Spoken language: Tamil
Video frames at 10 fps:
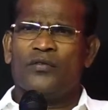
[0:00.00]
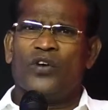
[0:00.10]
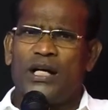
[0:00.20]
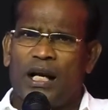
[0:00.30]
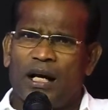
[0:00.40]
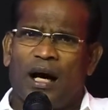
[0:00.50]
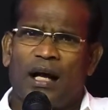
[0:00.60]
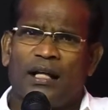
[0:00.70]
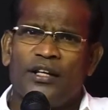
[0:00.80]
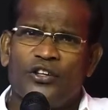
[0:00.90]
விக்கிரக
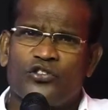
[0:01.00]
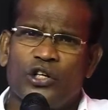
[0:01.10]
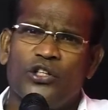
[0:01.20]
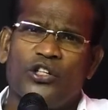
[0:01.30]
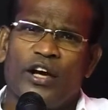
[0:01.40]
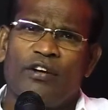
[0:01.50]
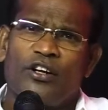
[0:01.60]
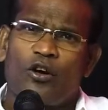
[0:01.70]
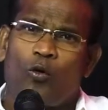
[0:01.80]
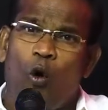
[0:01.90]
ஆராதனை செய்து
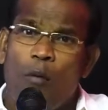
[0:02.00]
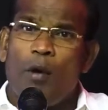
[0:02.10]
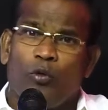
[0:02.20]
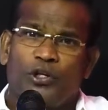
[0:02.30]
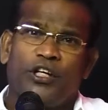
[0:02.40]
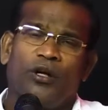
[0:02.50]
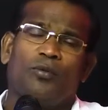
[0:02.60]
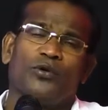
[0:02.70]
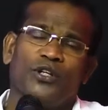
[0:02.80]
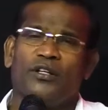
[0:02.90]
தேவனுக்கு கோபம் ஊட்டின
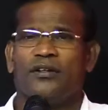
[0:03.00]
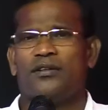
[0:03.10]
போது